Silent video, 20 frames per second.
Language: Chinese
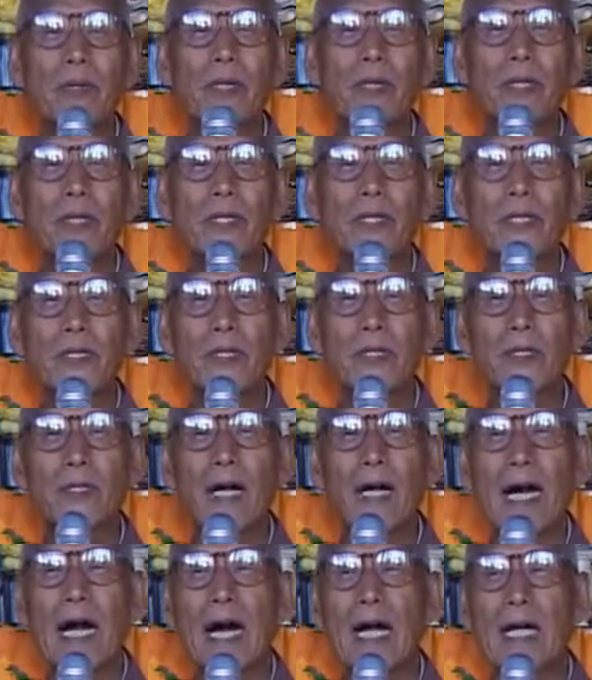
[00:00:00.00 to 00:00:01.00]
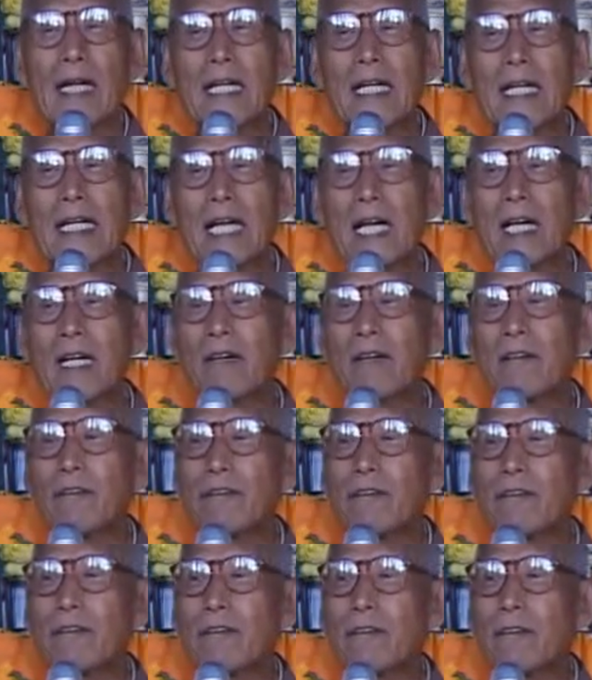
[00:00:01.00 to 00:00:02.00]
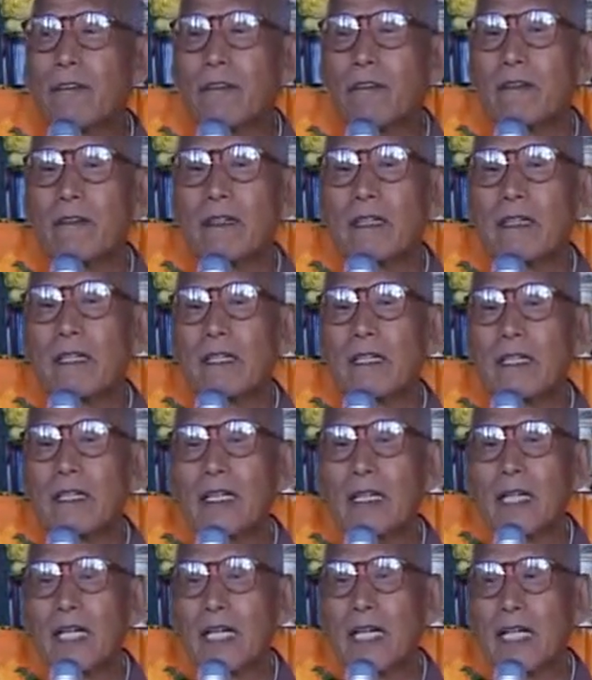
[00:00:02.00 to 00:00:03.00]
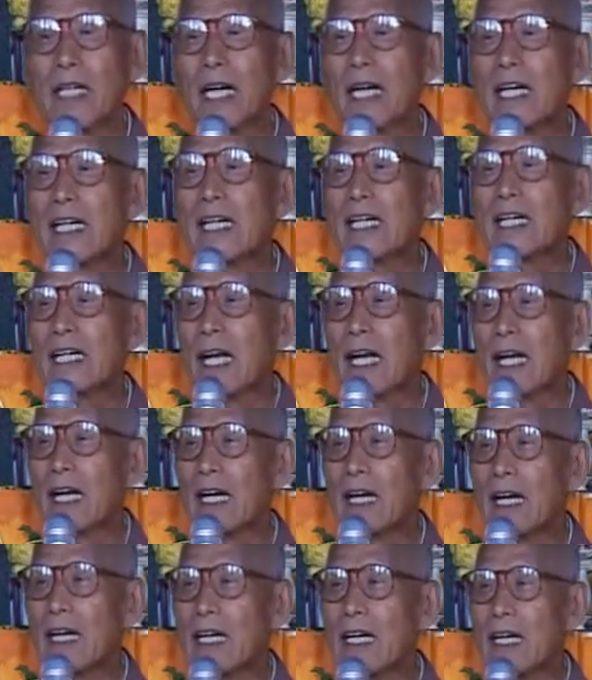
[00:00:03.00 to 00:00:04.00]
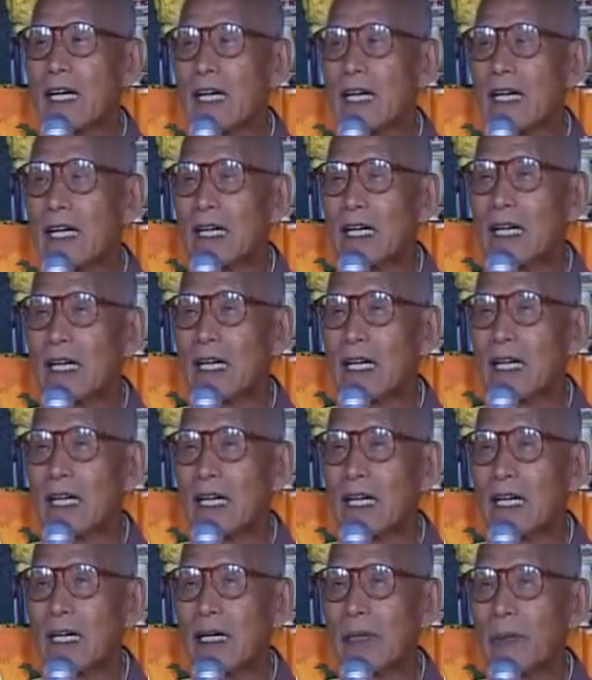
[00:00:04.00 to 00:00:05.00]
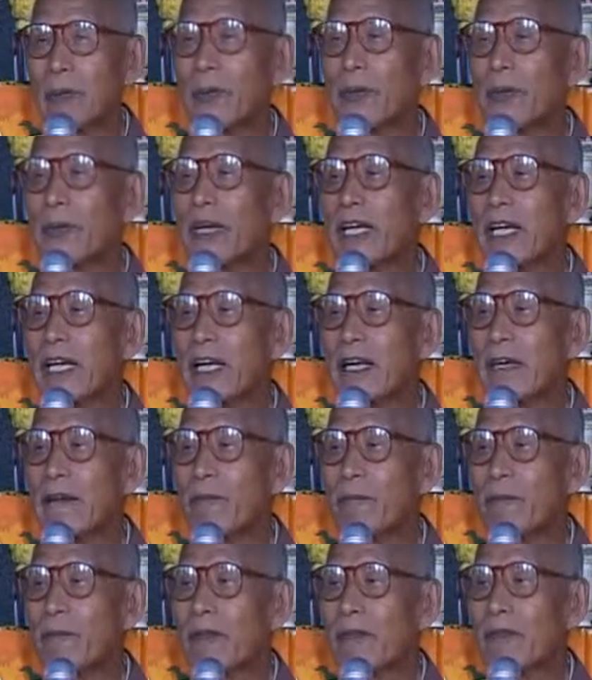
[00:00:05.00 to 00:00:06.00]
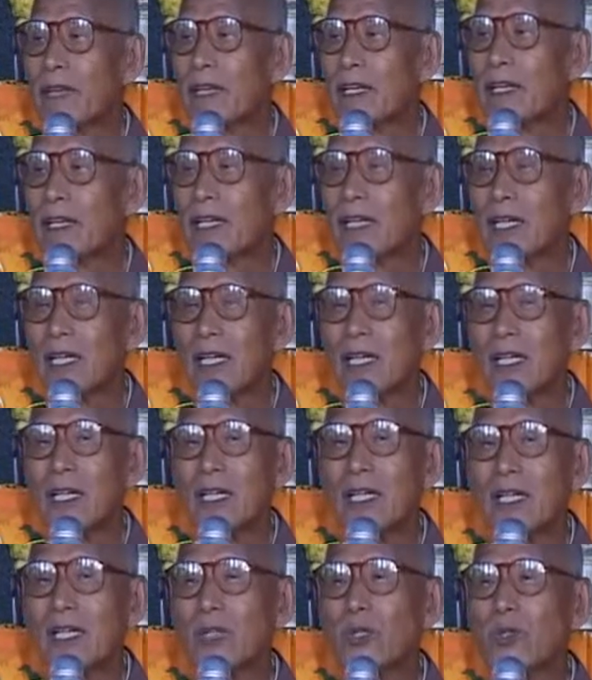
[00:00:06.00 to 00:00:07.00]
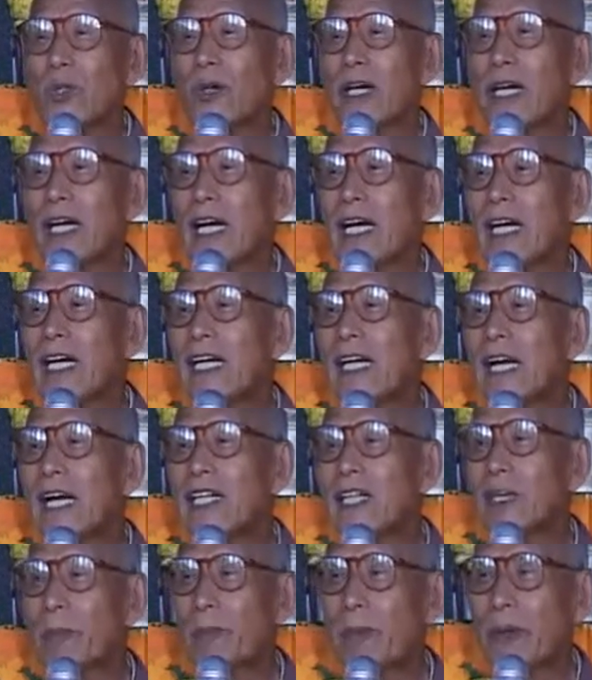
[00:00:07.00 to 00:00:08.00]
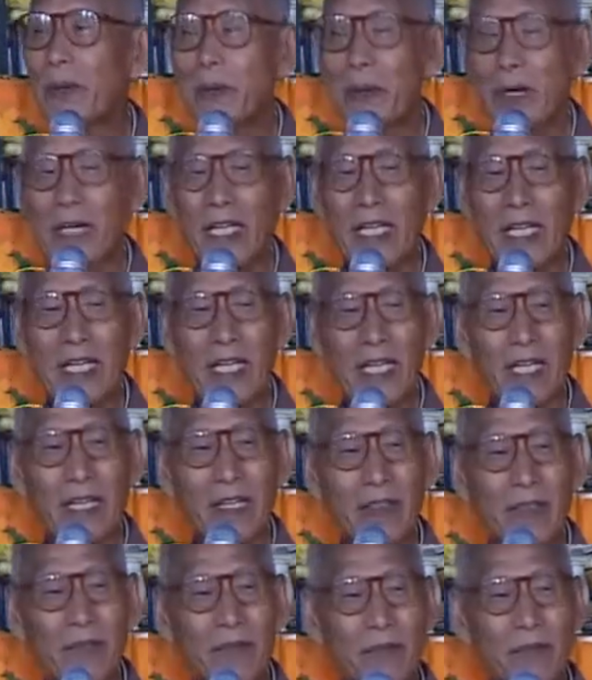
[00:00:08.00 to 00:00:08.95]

不要说成佛、成圣不容易，做一个人就不容易。